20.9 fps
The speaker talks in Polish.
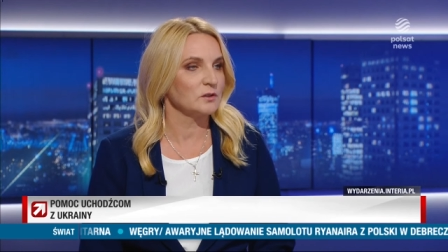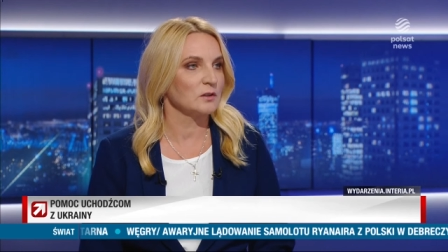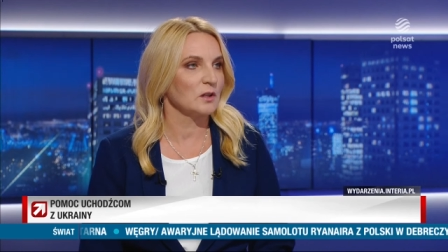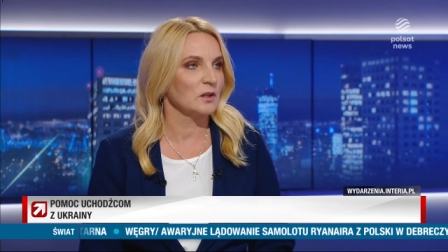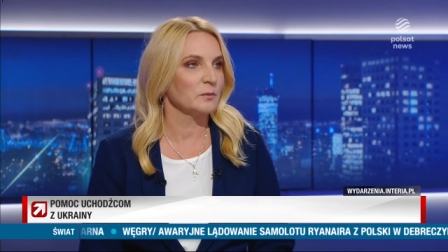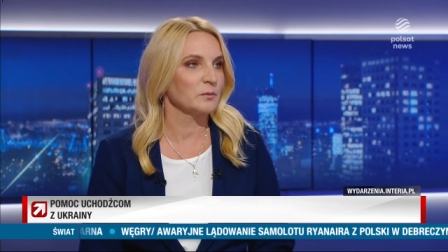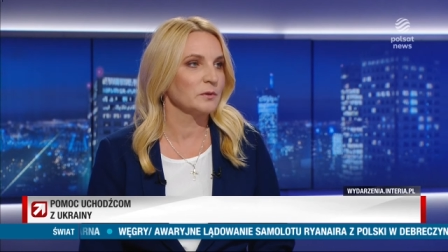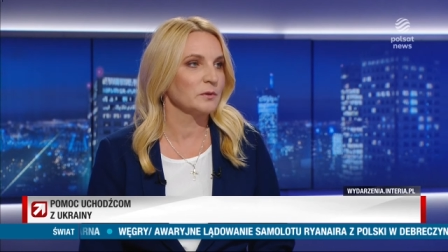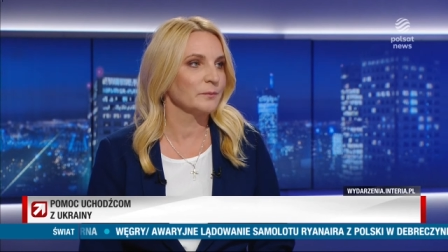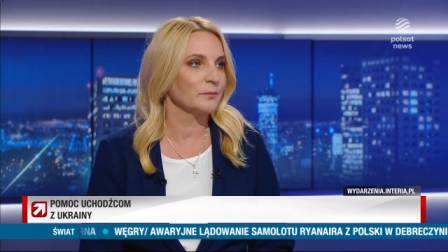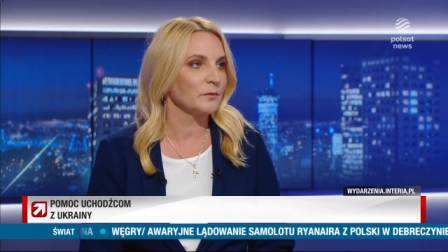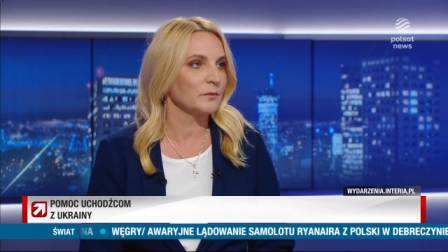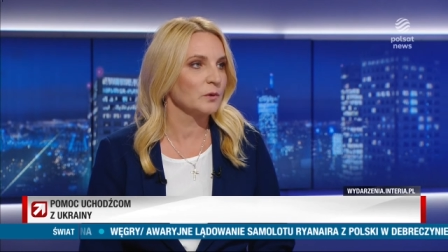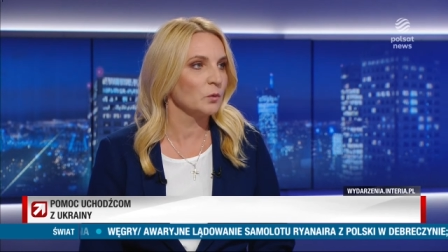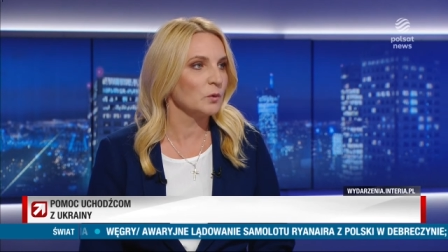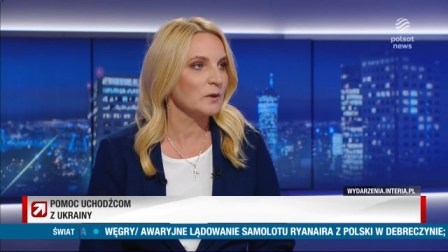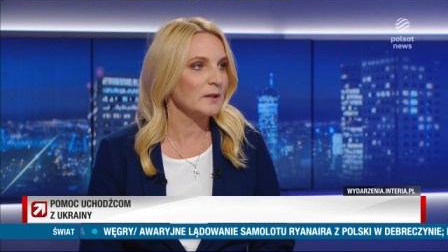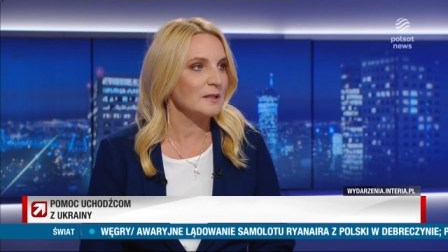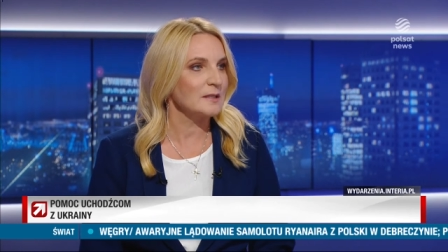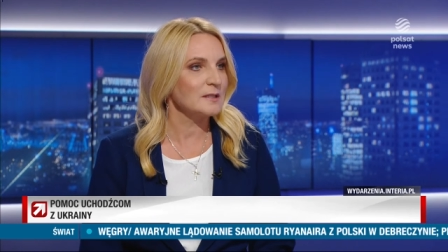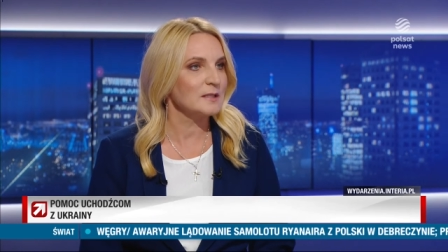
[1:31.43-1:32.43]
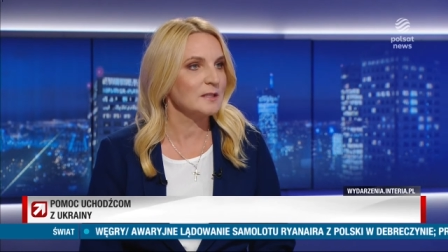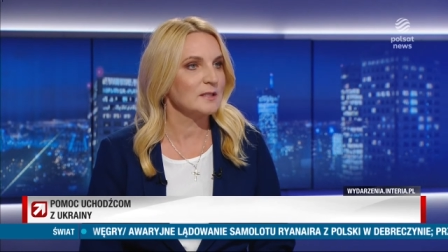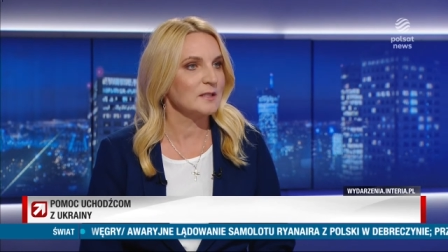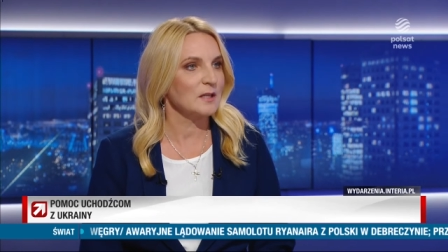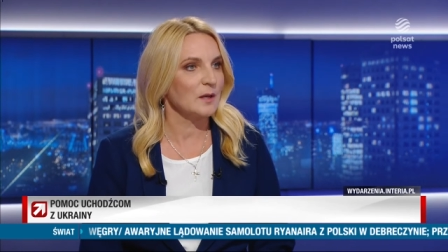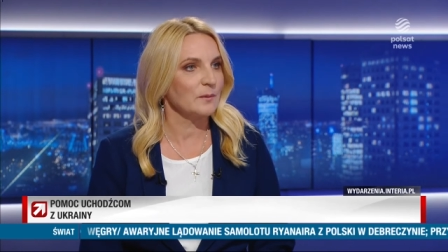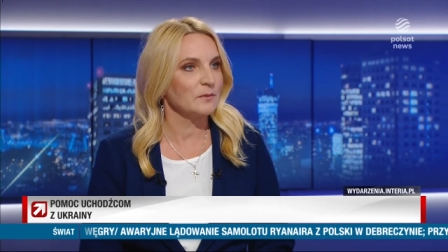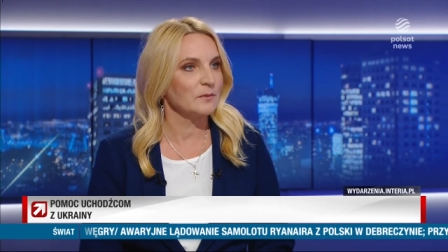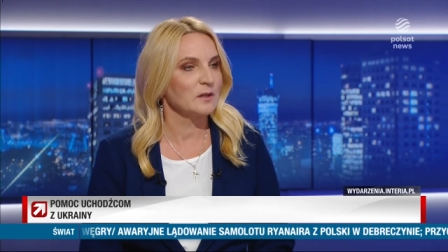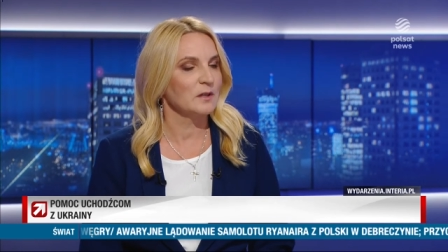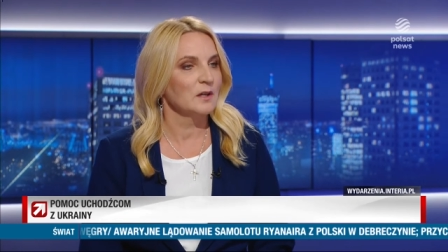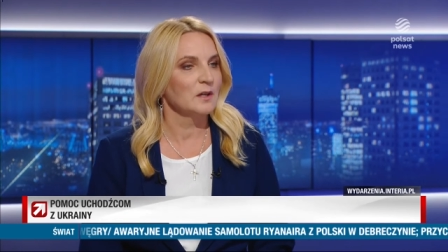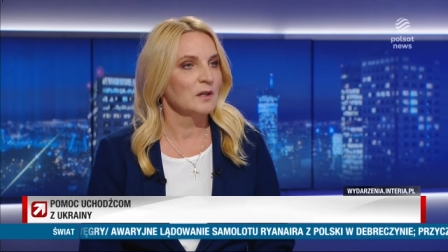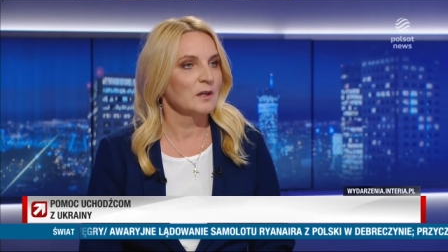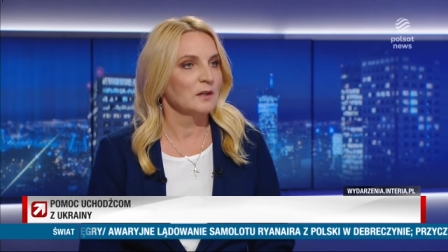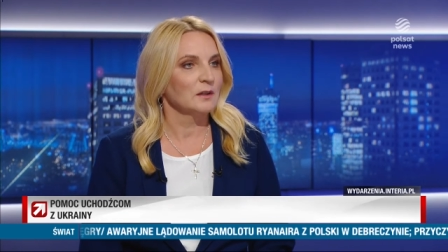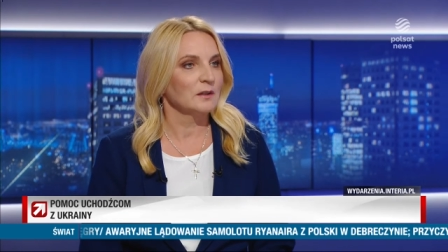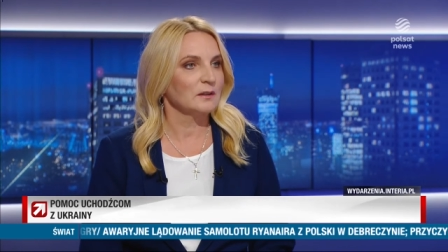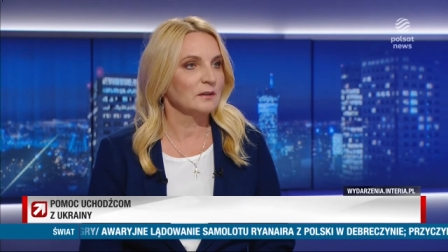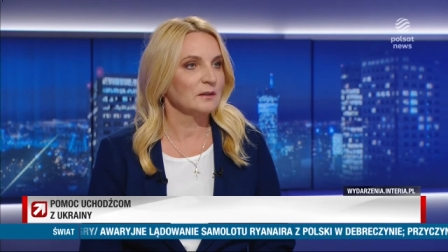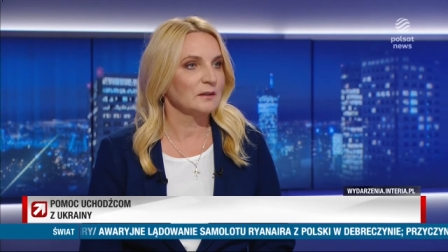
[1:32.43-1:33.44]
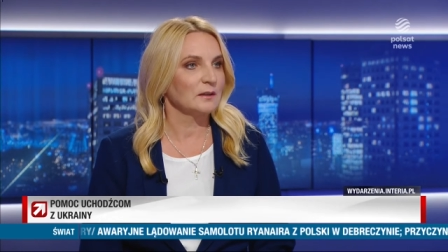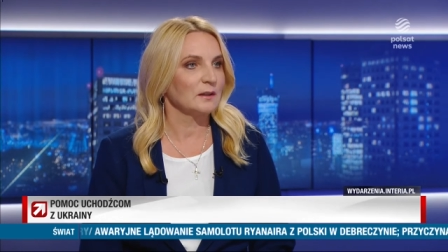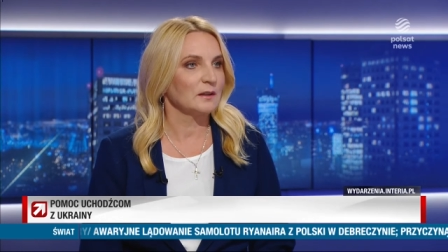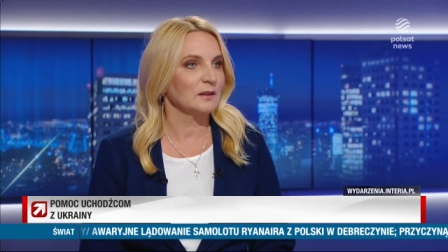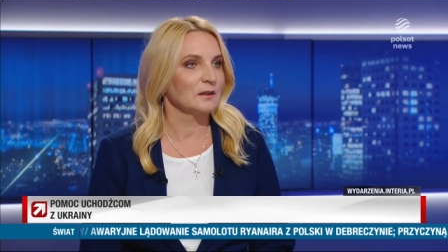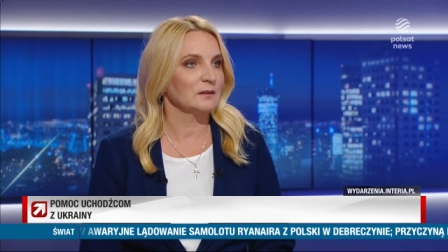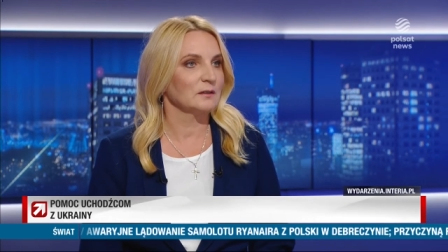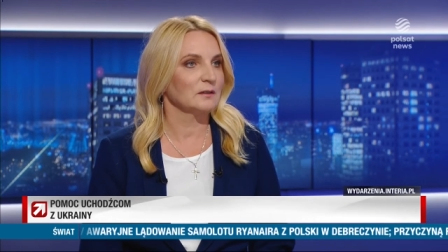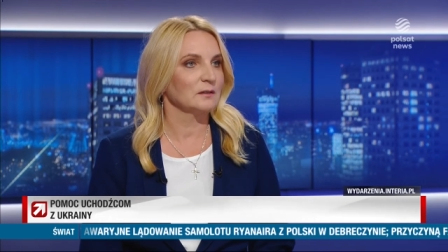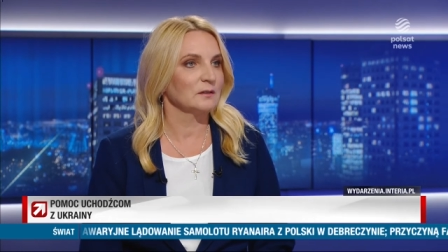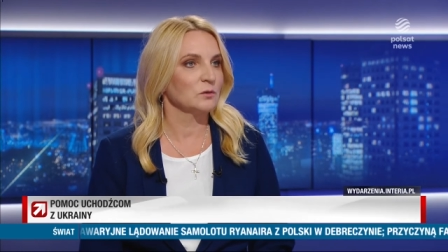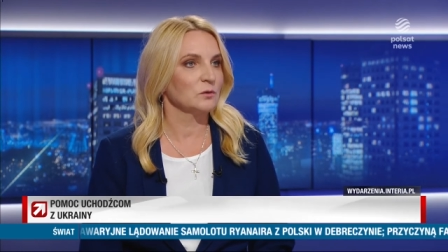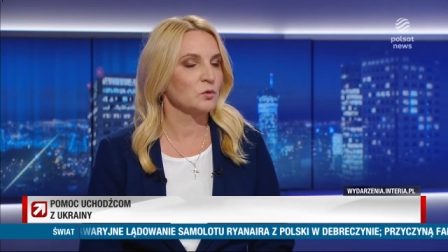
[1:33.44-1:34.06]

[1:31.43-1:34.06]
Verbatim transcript: Jakby mm, Ukraińcy sami jednak e,